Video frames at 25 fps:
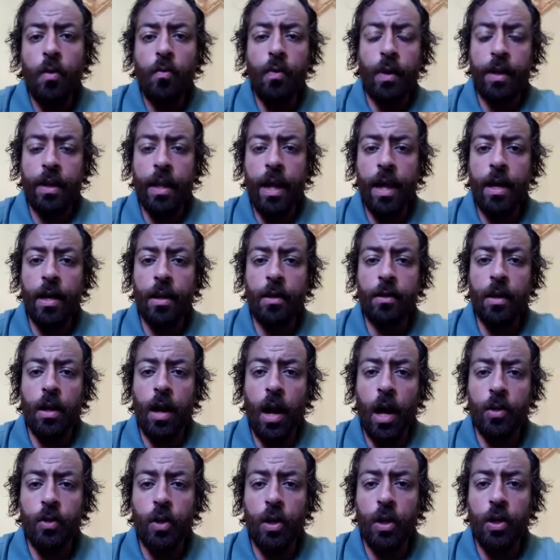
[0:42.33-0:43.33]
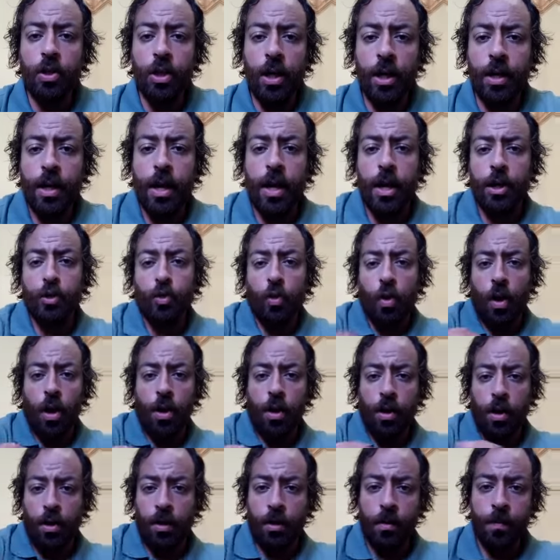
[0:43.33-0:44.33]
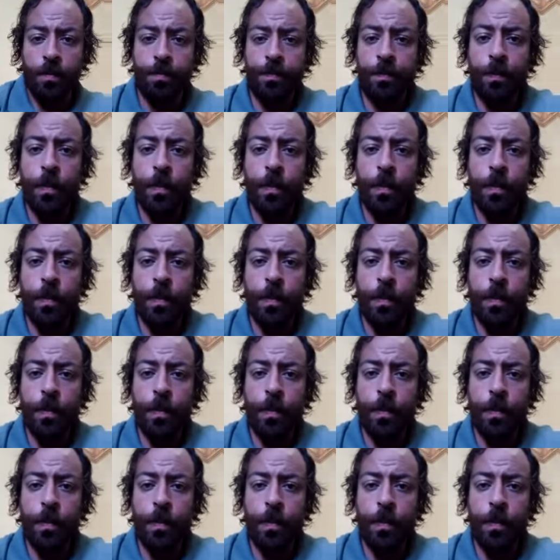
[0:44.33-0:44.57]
فتلاقي ان العضله شكلها صغير